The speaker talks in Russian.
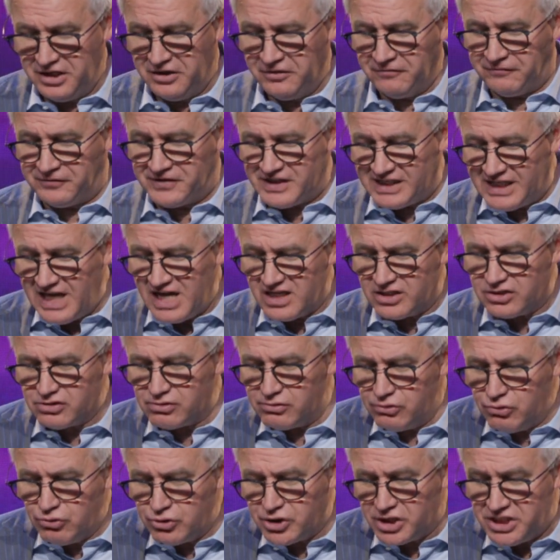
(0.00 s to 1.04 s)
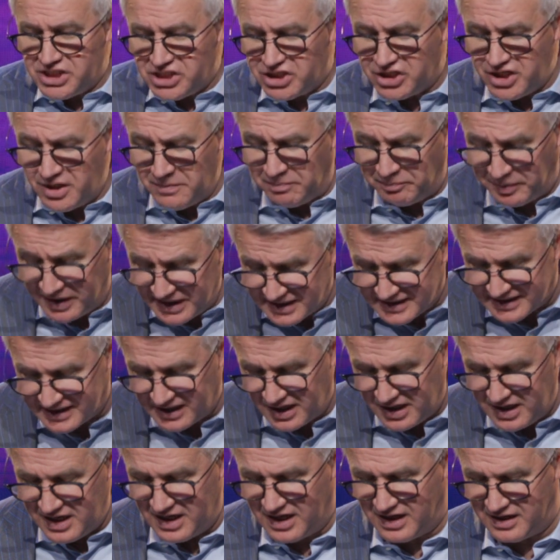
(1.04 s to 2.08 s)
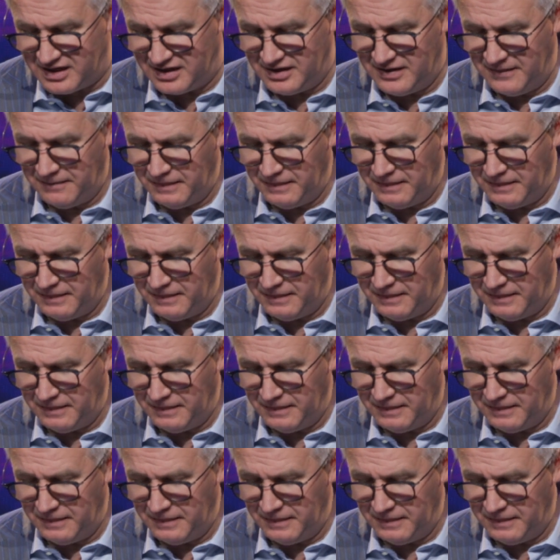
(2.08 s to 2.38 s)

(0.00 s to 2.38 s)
все служащие при царе